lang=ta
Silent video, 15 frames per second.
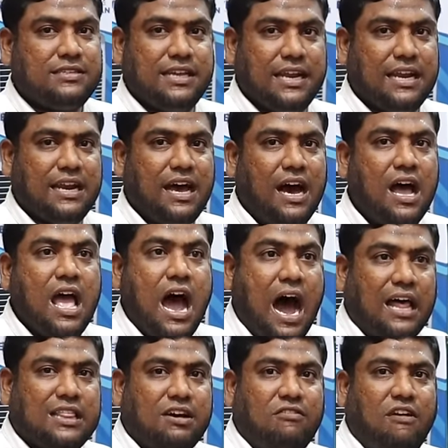சரிங்களா
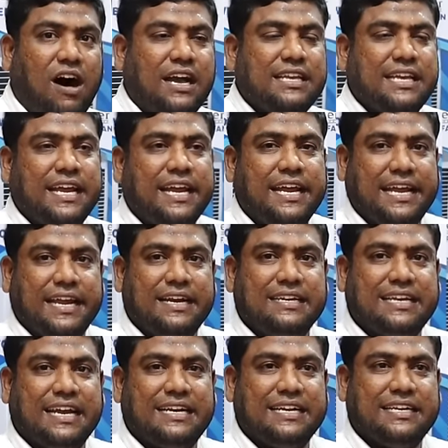அதை வாங்கி
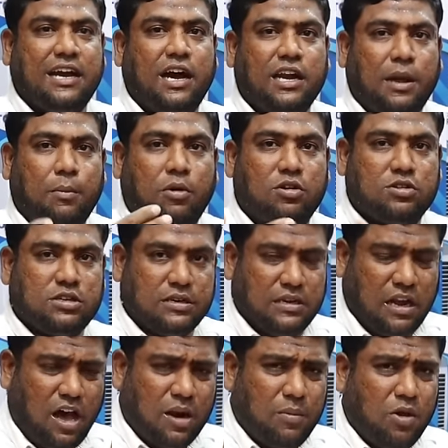என்னன்னு கேட்டிங்கன்னா நம்ம
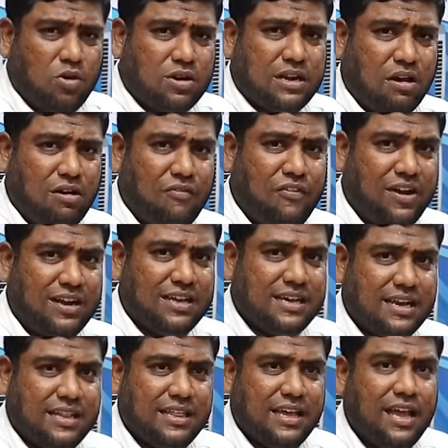நார்மலாக ஒரு டவர்
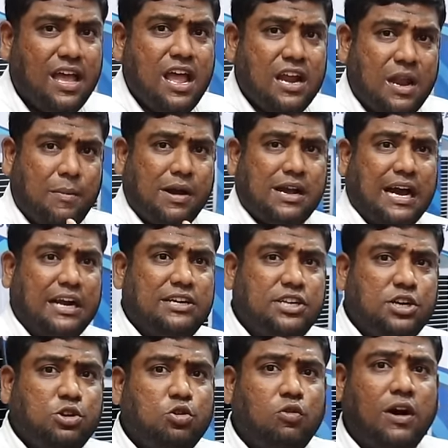ஃபேனுங்கிறது நம்ம
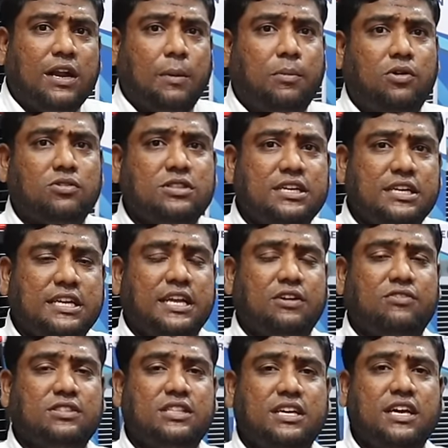கண்டினியூவாக நம்ம வந்து
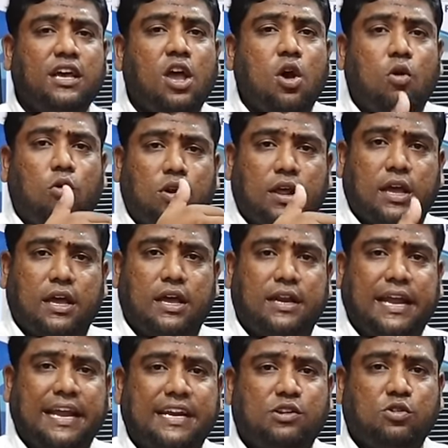நீங்கள் வந்து ஒரு
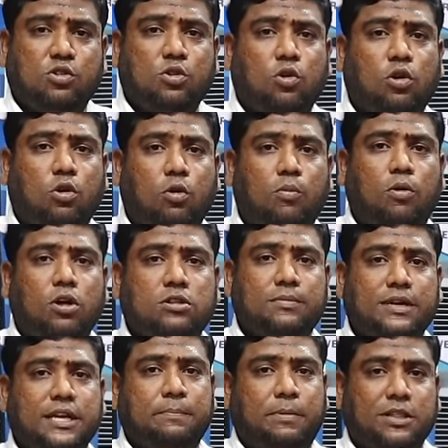நைட் வந்து ஒரு ஒம்பது
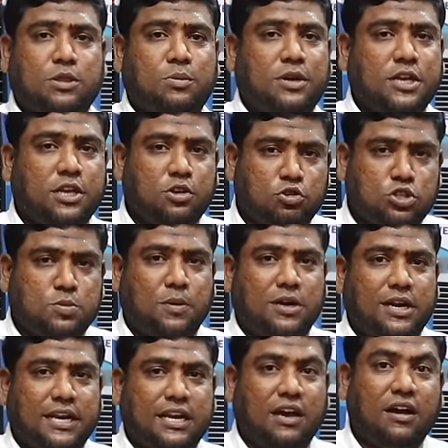மணி பத்து மணிக்கு யூஸ்
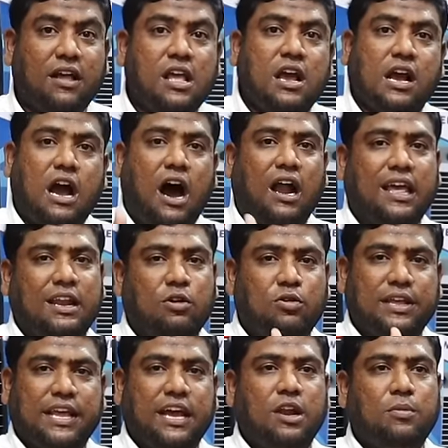பண்ணுறீங்கன்னா காலையில்
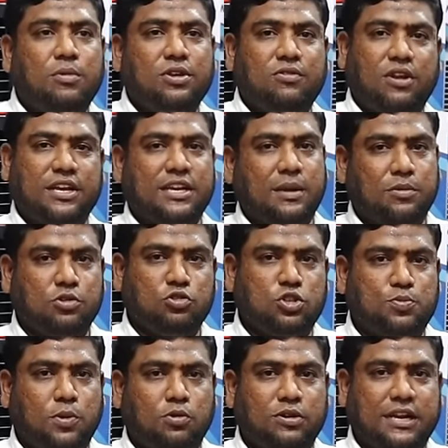ஒரு ஏழு மணி வரைக்கும் நம்ம
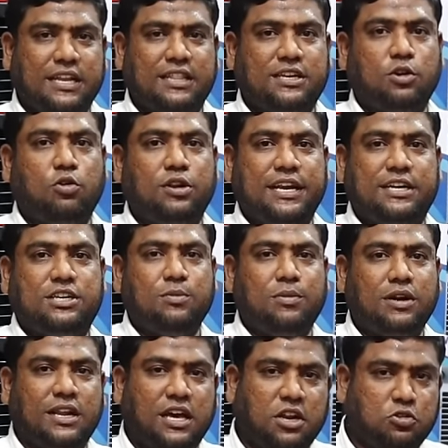யூஸ் பண்ணுவோம் கிட்டத்தட்ட ஒரு எட்டு
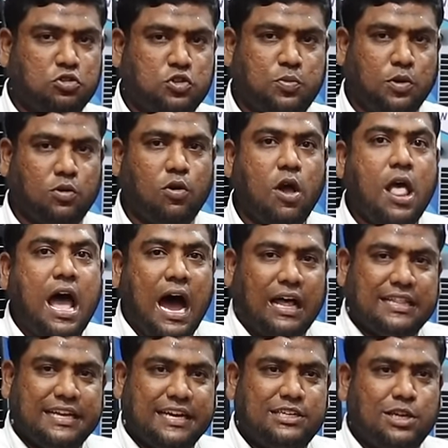மணி நேரம் யூஸ் பண்ணுவோம்
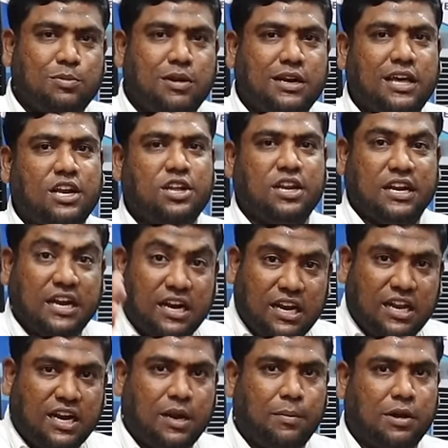அந்த எட்டு மணி நேரம்
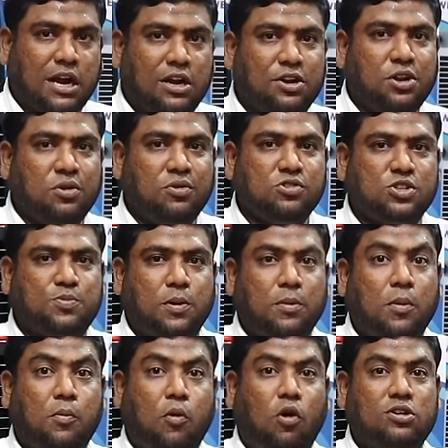ரெகுலராக நம்ம கண்டினியூ யூஸ்
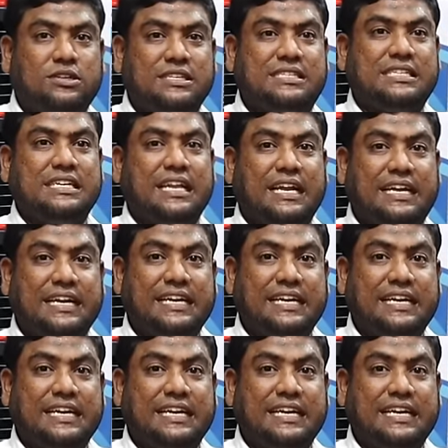பண்ணுவோம் மோட்ரு சீக்கிரம்